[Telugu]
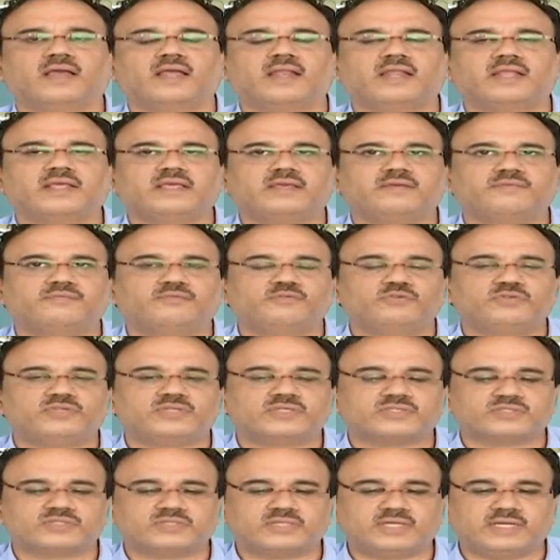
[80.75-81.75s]
అలాగే
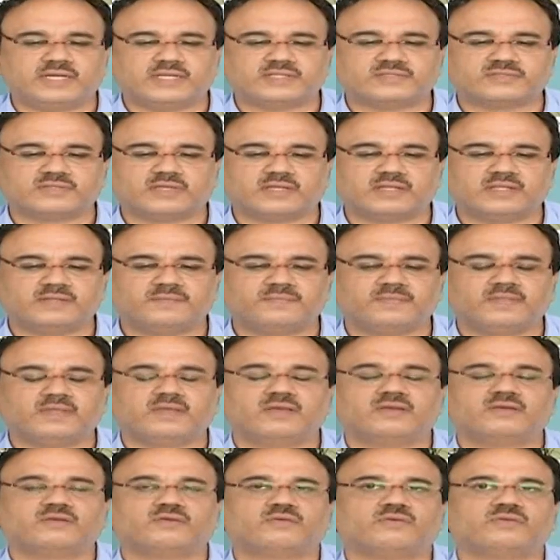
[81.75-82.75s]
ఫ్యూచర్స్ ట్రేడర్స్ కానీ
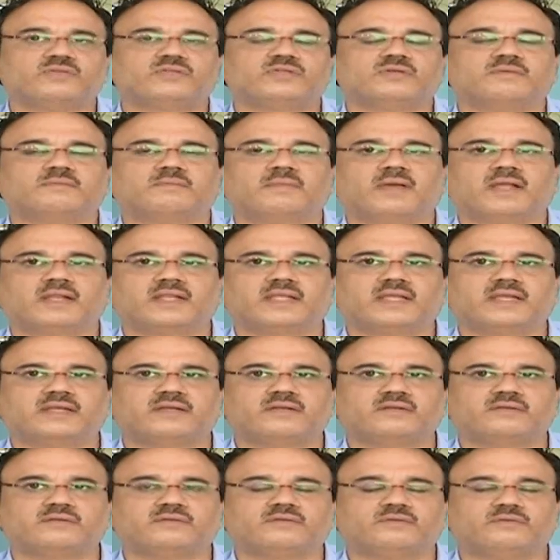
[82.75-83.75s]
కొంచెం
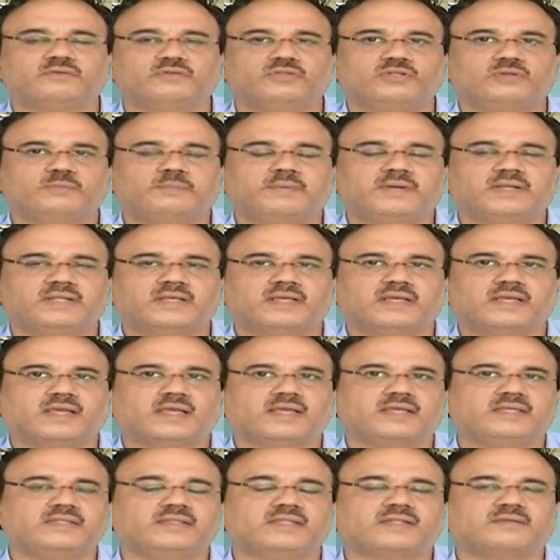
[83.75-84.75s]
మార్కెట్ కుదురుపడి
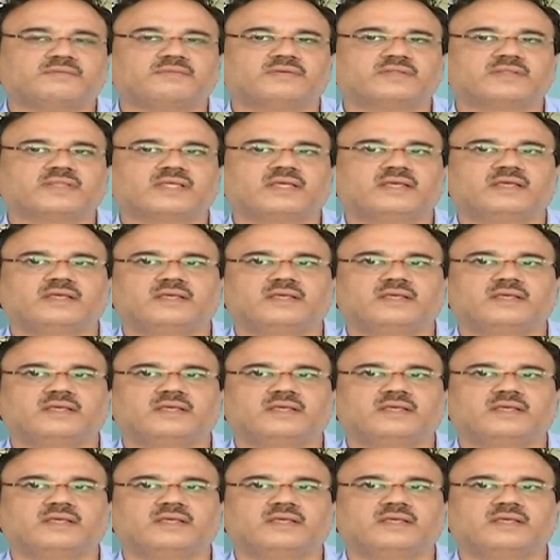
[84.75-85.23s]
అయిన తర్వాత